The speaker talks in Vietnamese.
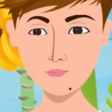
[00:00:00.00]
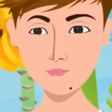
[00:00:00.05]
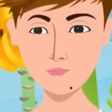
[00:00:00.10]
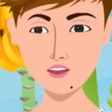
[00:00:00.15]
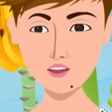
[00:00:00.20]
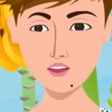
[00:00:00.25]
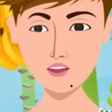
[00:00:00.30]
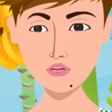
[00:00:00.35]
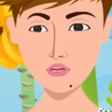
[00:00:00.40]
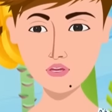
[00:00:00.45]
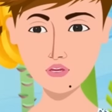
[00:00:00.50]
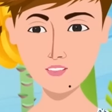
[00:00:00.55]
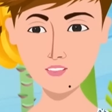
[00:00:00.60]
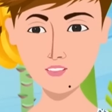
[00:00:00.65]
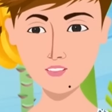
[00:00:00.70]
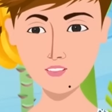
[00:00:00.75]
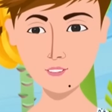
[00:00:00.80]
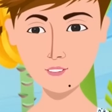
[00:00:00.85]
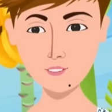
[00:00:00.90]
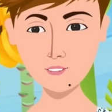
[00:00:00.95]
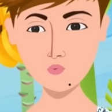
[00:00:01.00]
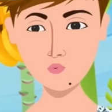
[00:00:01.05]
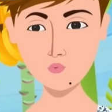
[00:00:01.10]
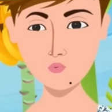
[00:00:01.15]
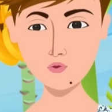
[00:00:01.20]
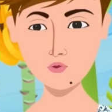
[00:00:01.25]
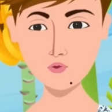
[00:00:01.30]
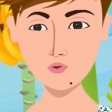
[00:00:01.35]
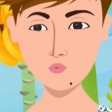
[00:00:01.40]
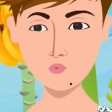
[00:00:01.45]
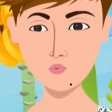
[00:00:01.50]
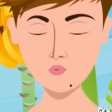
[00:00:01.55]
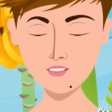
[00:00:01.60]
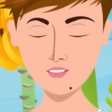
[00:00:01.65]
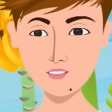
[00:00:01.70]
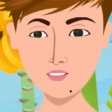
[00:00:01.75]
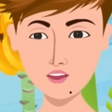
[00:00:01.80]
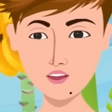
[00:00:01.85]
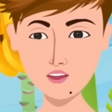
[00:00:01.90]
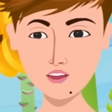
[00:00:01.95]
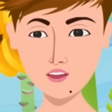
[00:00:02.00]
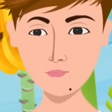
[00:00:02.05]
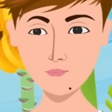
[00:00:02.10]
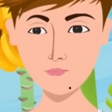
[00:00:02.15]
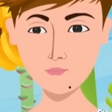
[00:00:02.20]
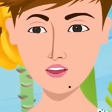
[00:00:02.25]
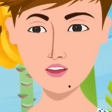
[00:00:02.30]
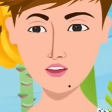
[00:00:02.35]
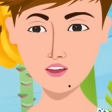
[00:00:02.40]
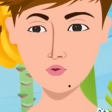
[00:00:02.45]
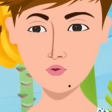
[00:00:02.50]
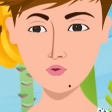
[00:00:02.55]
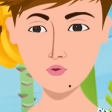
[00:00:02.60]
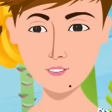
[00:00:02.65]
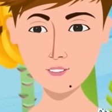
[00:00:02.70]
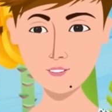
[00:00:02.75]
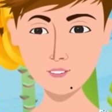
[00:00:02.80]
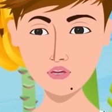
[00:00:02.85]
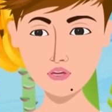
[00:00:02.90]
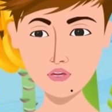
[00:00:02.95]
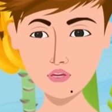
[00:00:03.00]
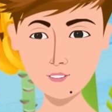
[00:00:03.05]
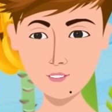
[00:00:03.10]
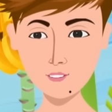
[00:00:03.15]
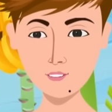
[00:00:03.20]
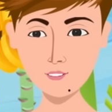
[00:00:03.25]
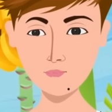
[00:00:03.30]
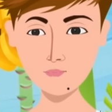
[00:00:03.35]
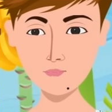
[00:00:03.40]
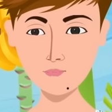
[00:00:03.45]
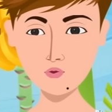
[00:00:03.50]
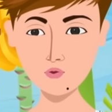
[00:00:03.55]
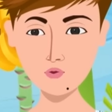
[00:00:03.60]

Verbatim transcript: Ồ, ní khuyên dồn hơi, ca bất nẹ thằng ọc ní bọc bạc khuyên